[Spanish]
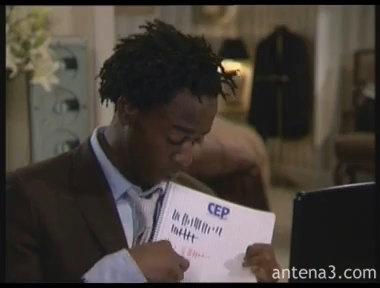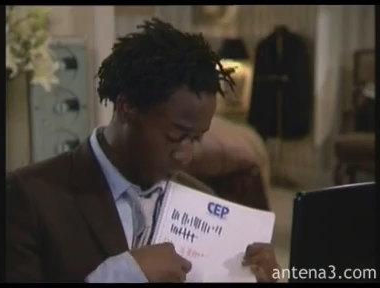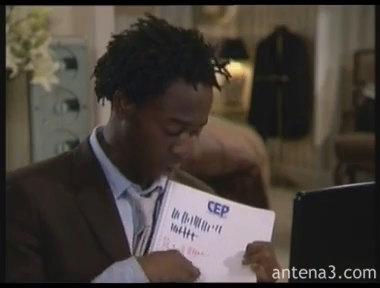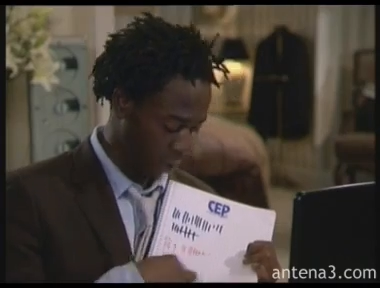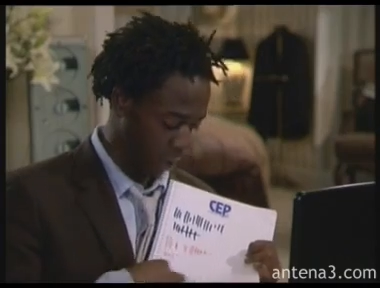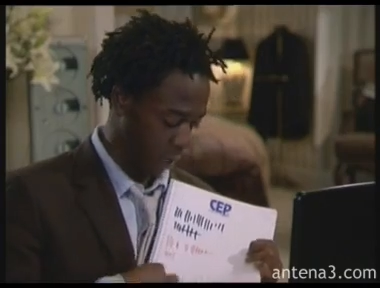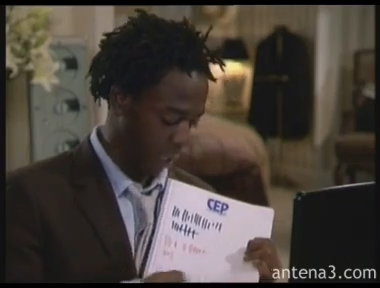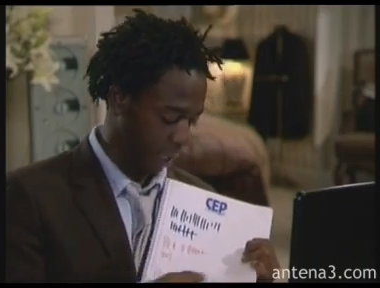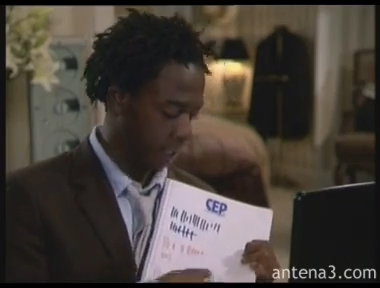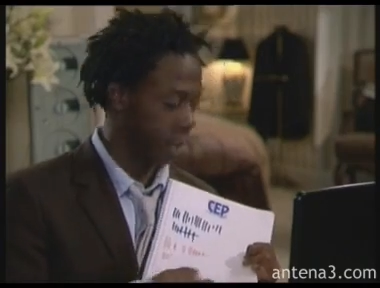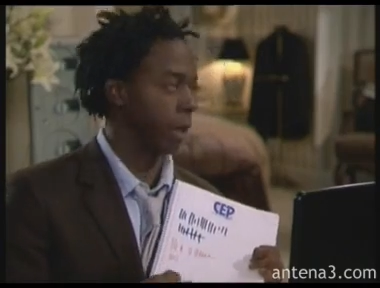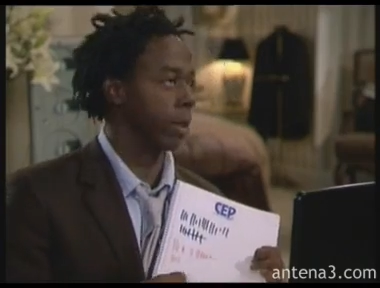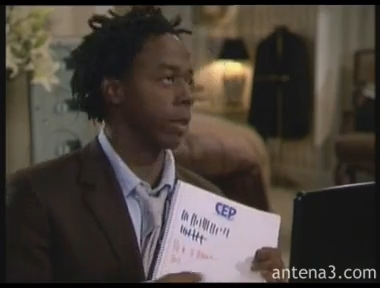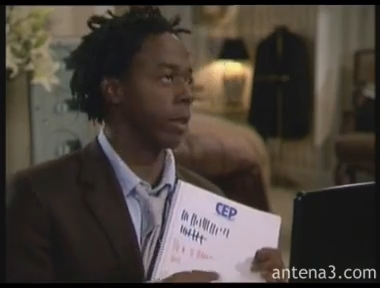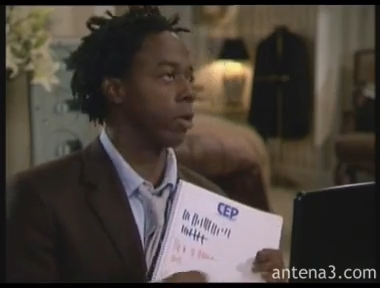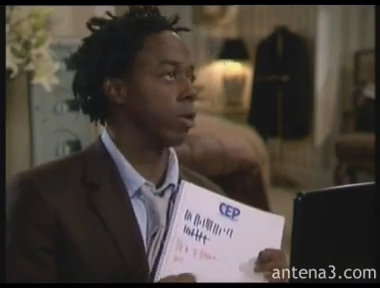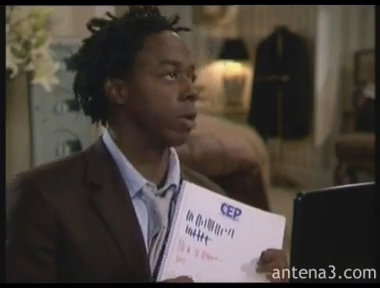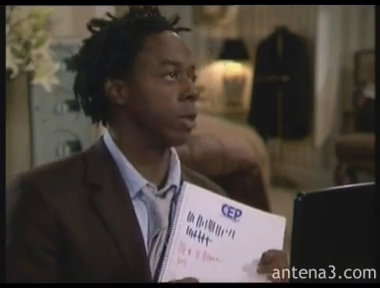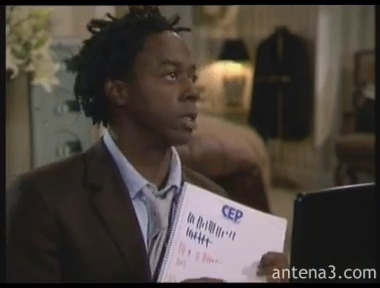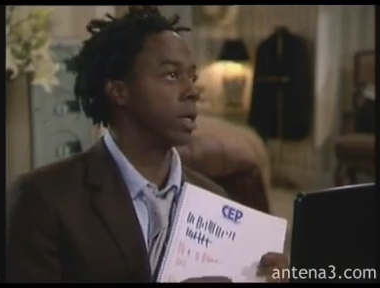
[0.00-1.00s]
Que bueno, y el
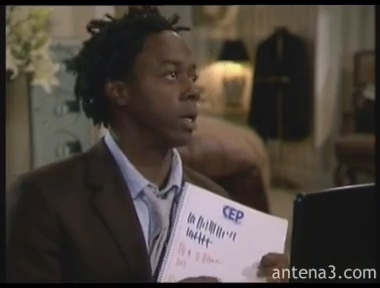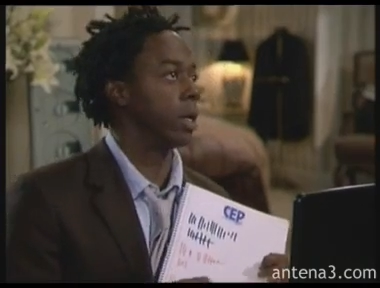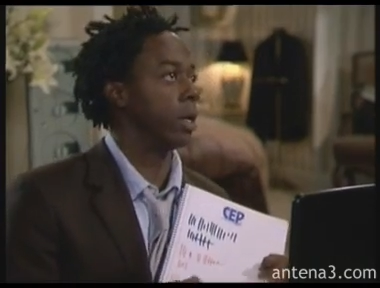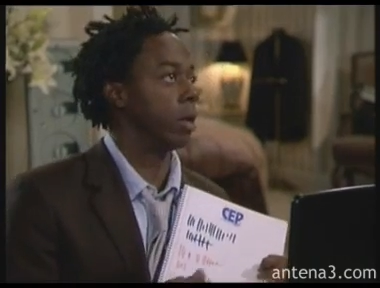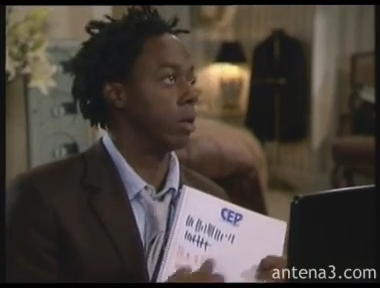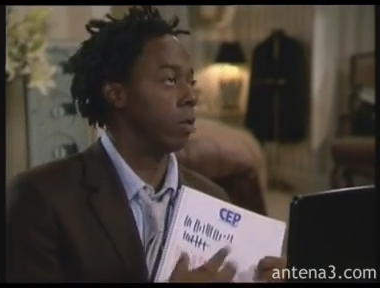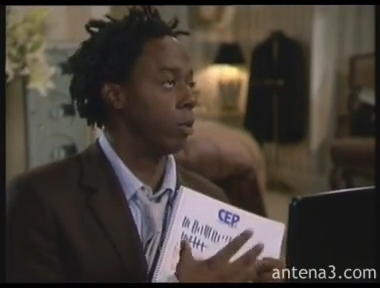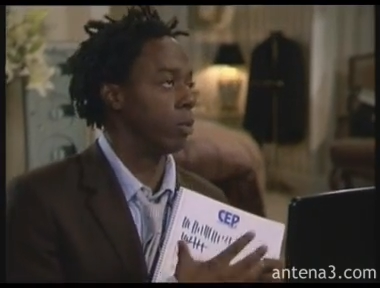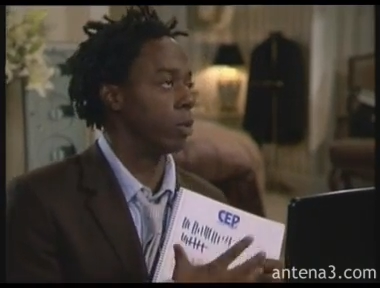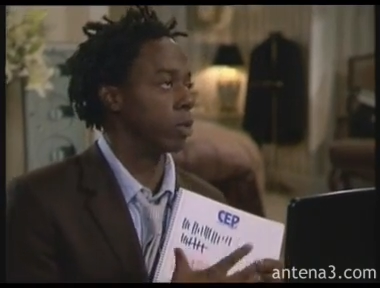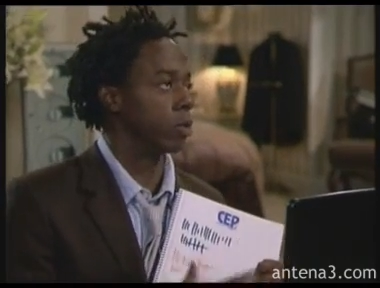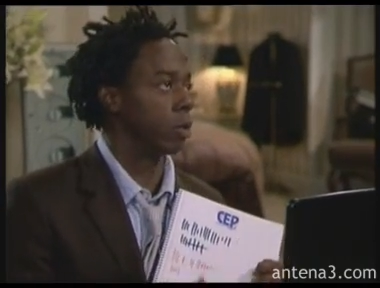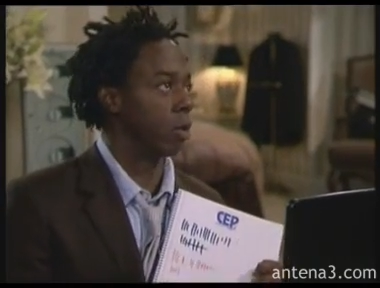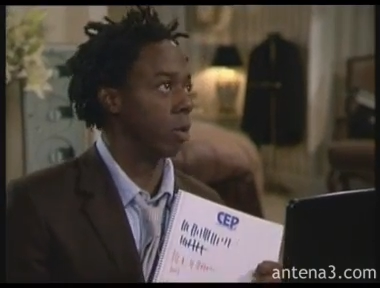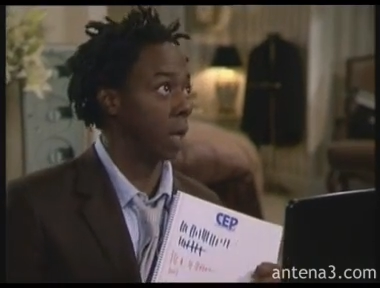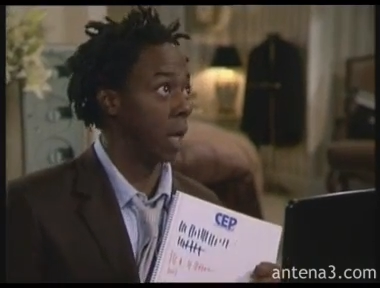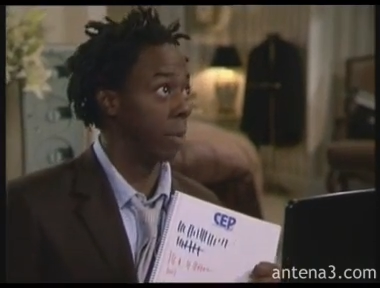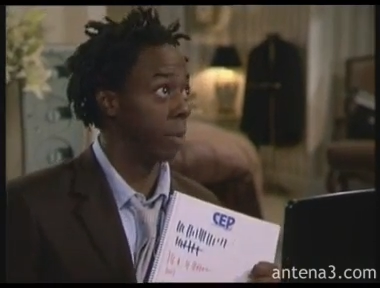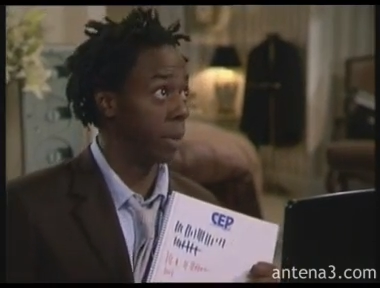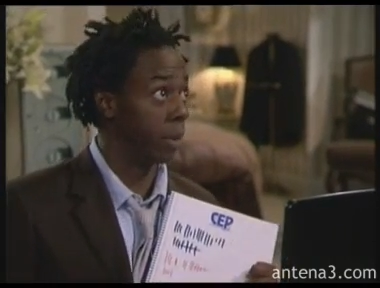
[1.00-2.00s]
tercero es el, lo puesto
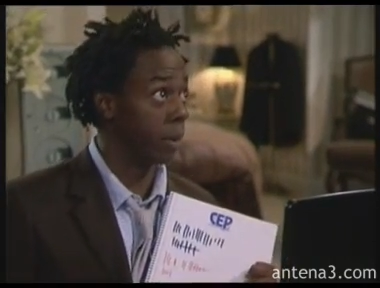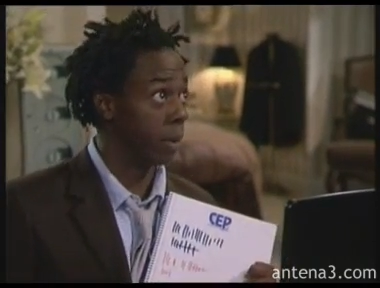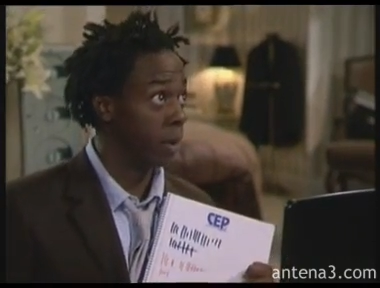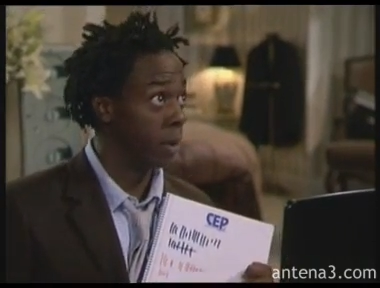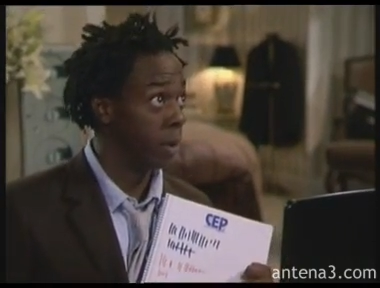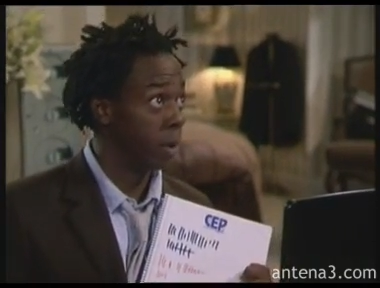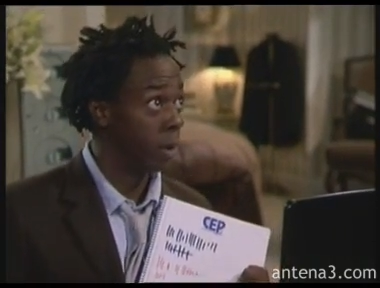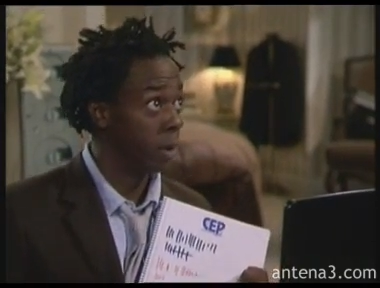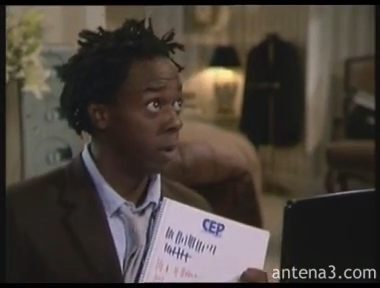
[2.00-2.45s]
con lápiz.